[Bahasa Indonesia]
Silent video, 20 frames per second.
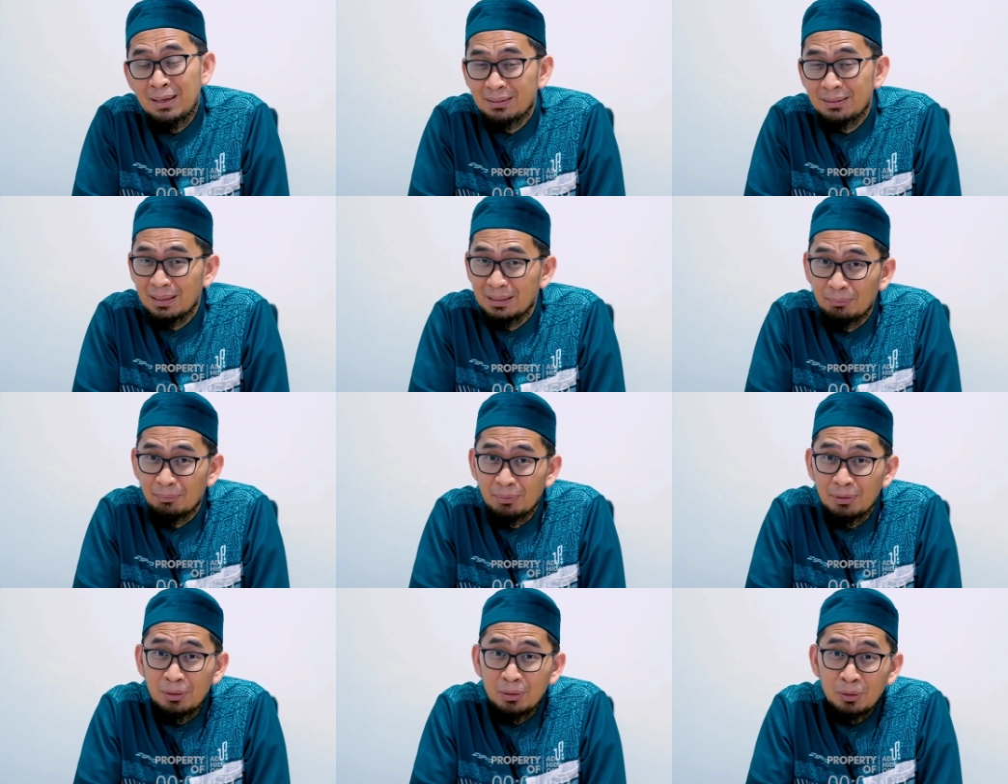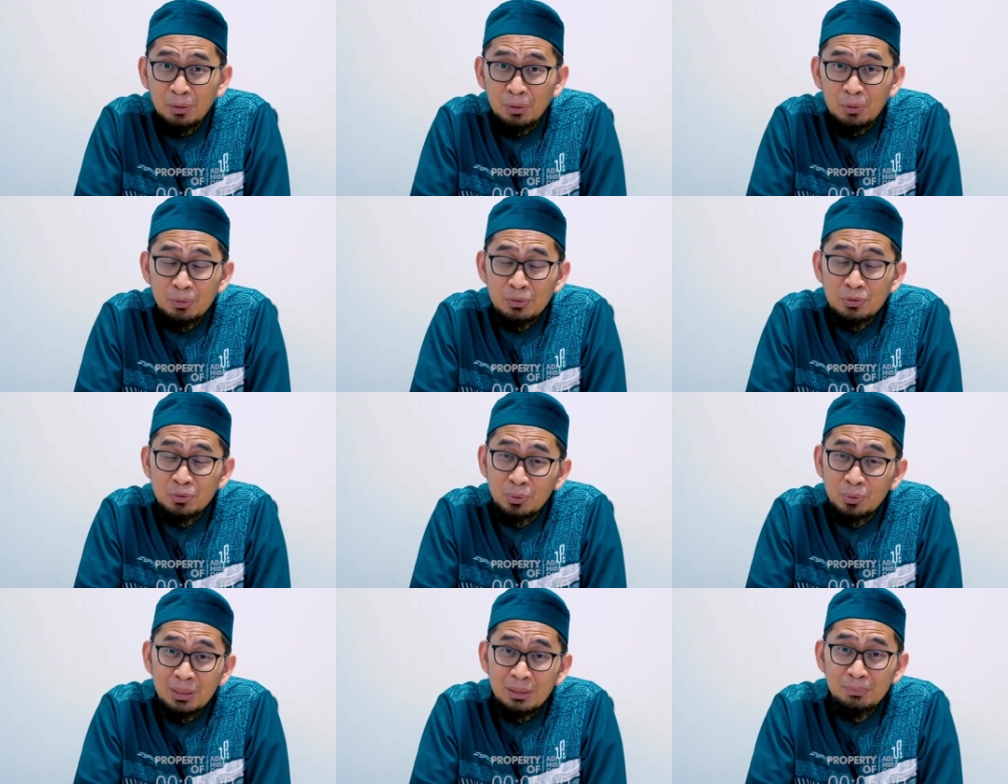Dalam engkau
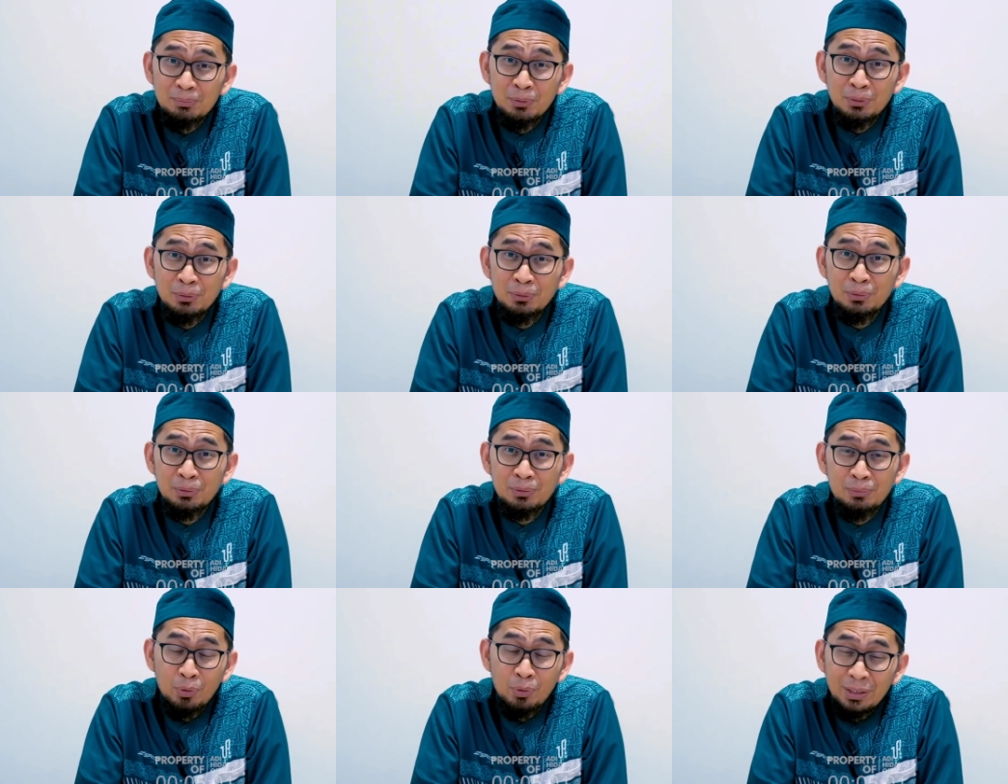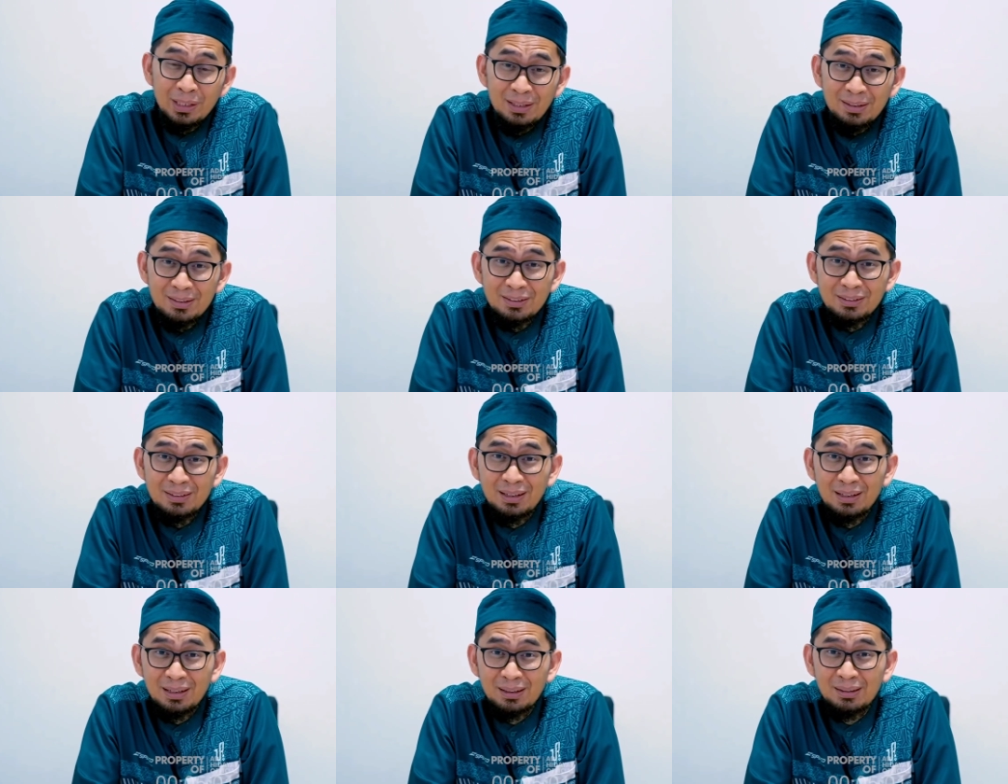sulit pun dulu, bukan hanya
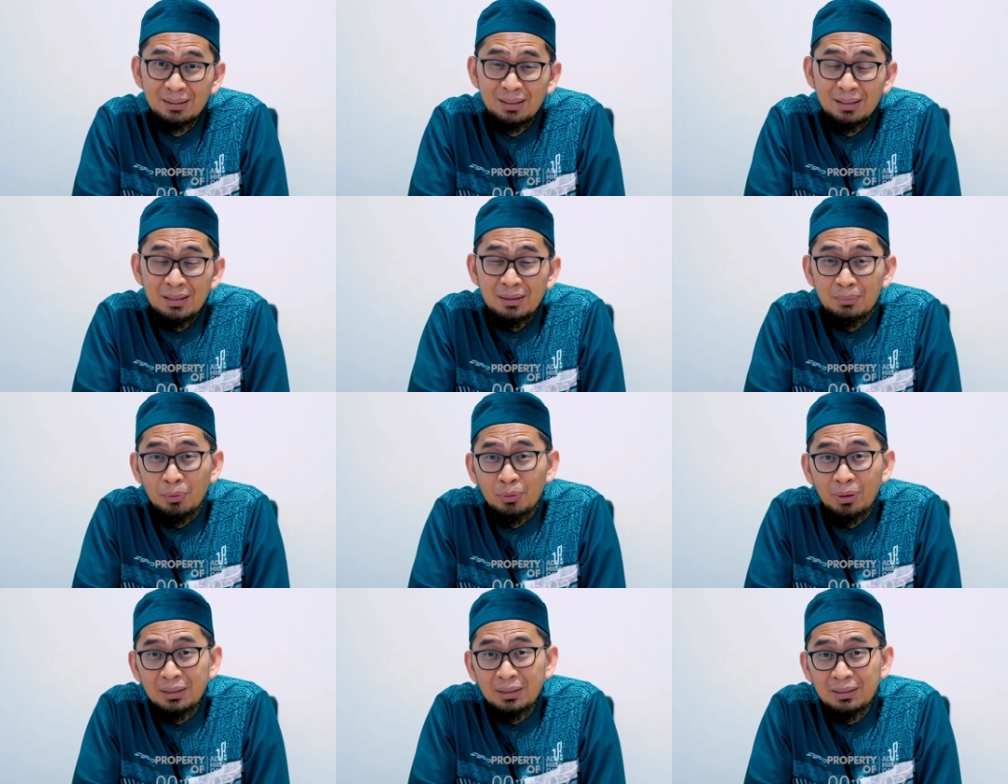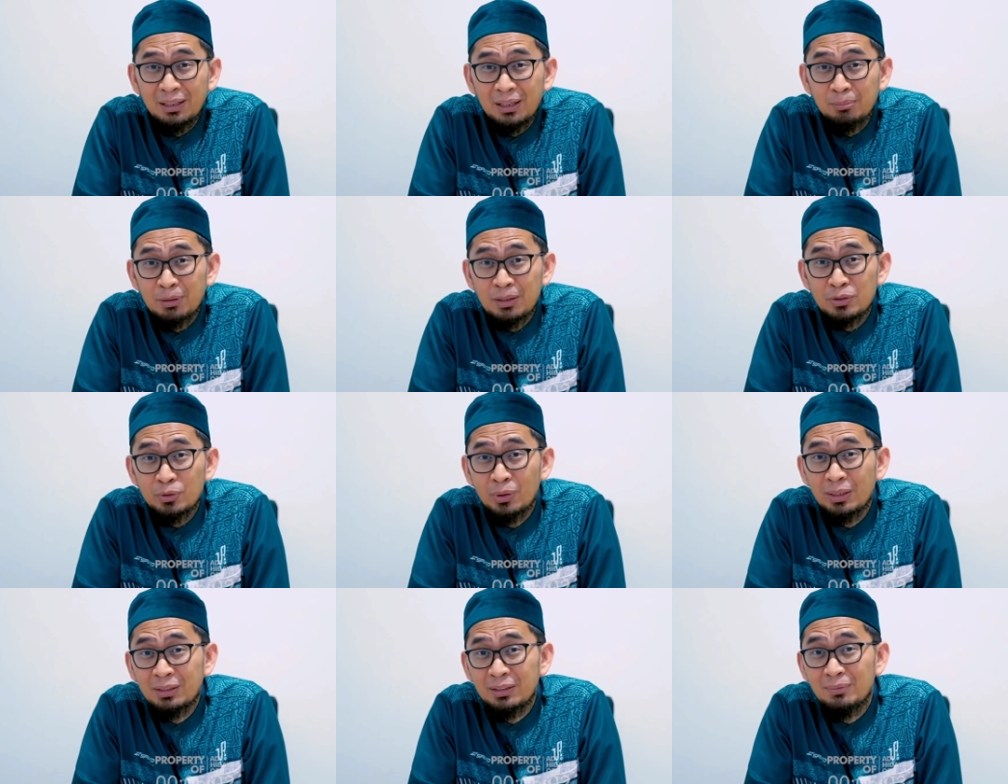sekarang. Bukankah
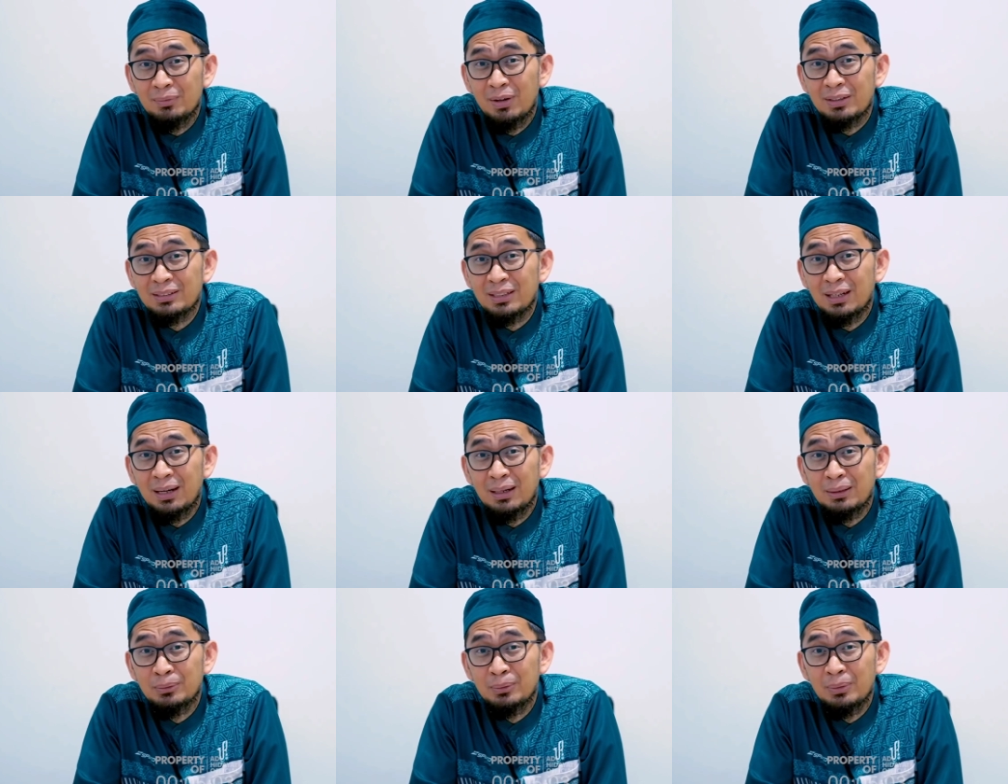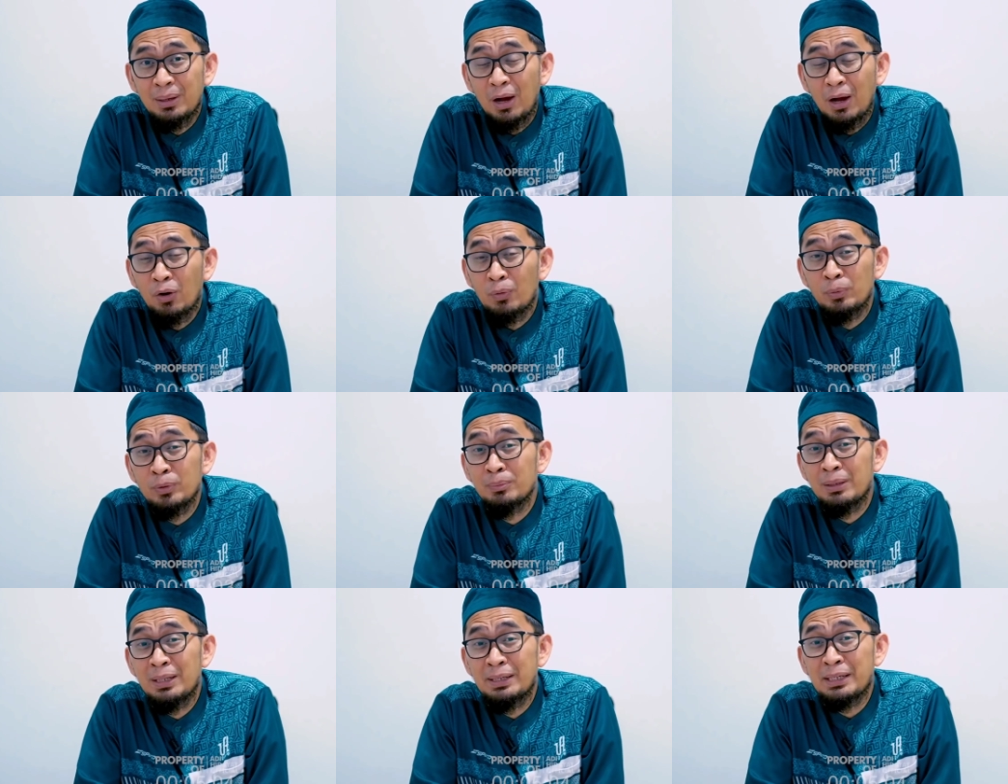persoalan di masa lalu, aku
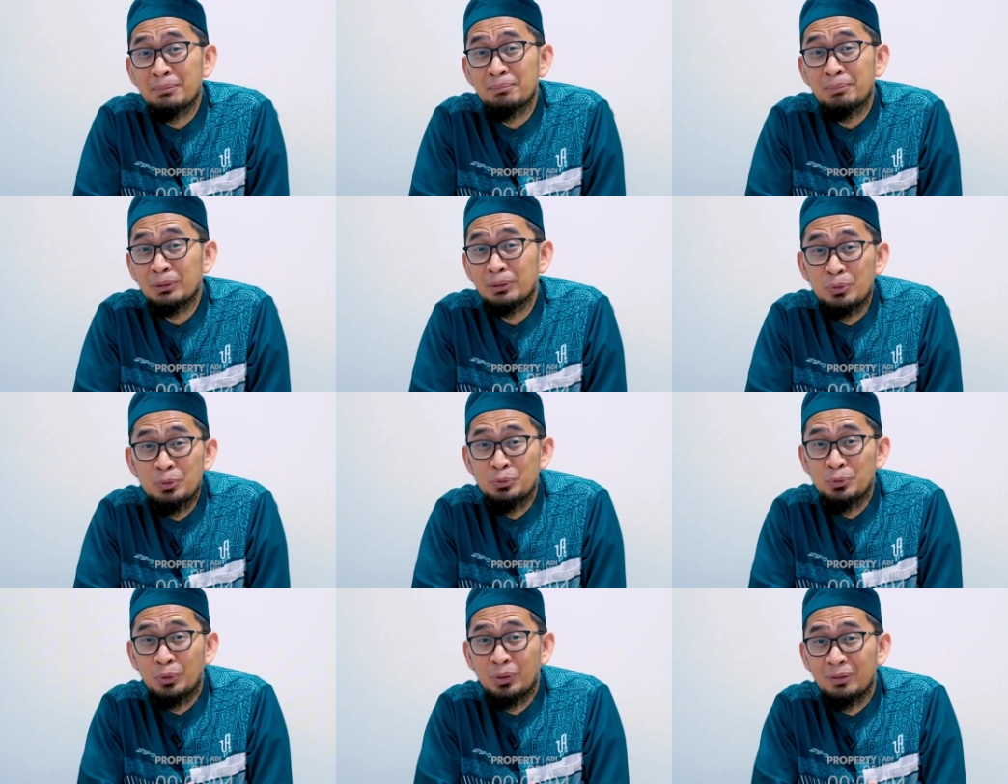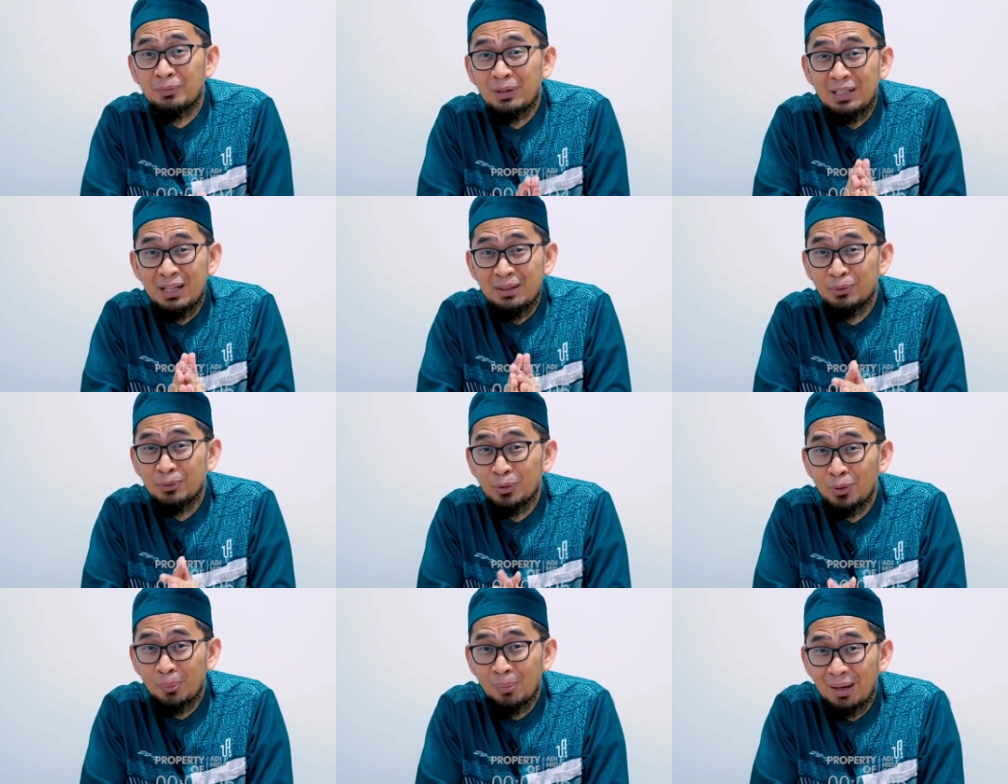pun berikan petunjuk
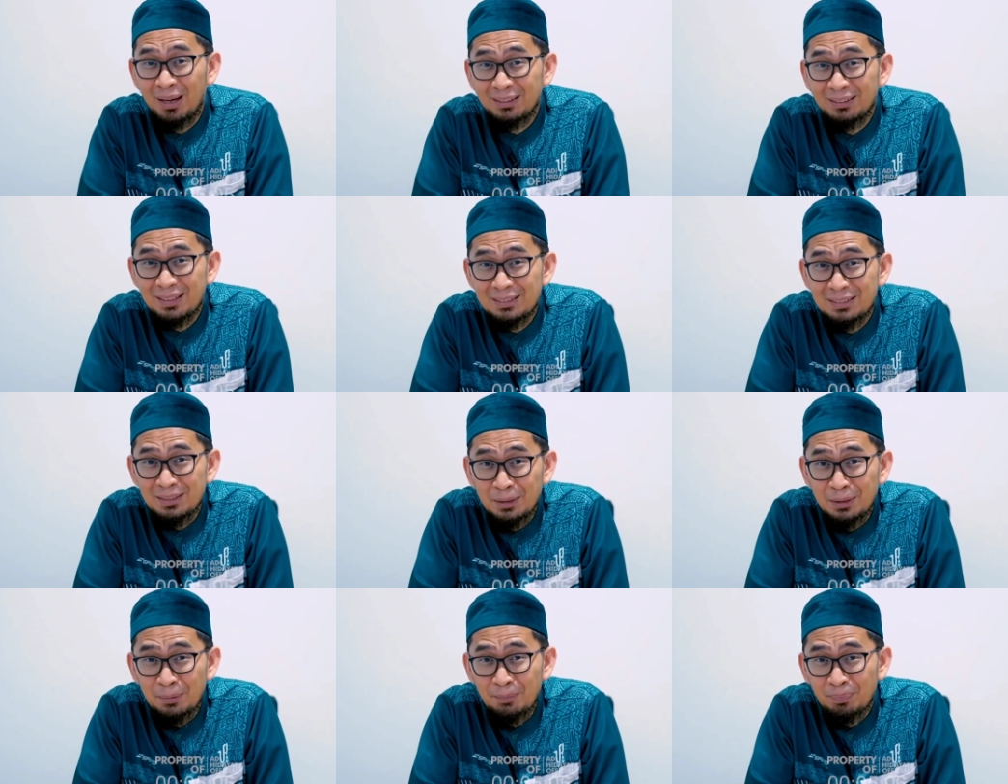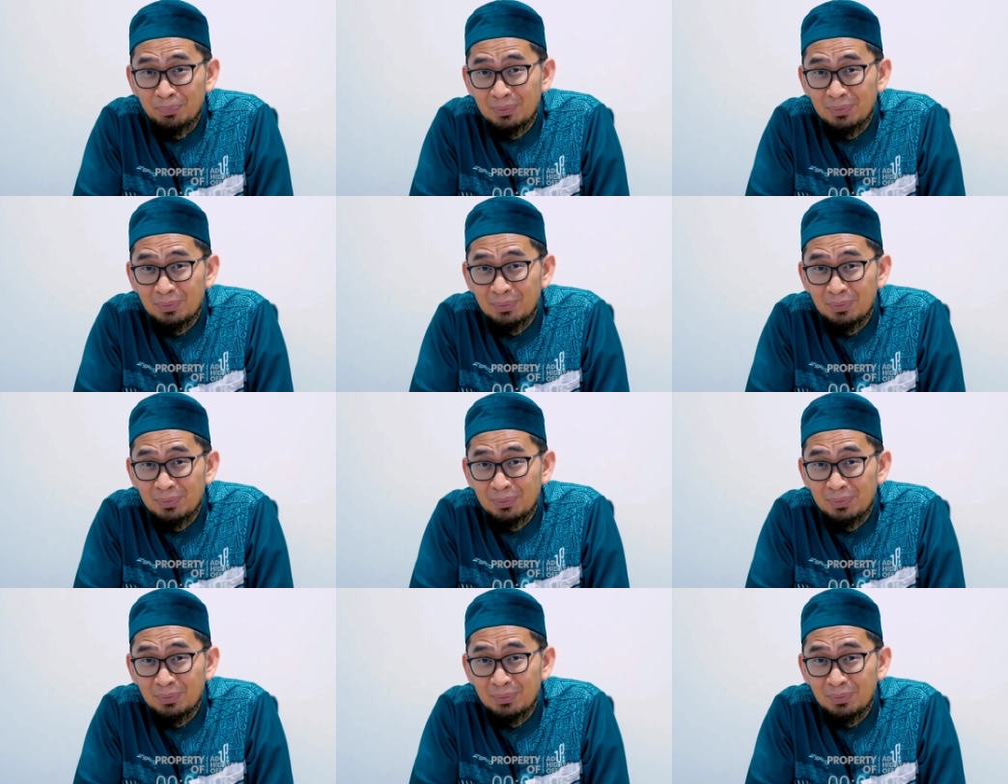kepadamu untuk mengatasinya?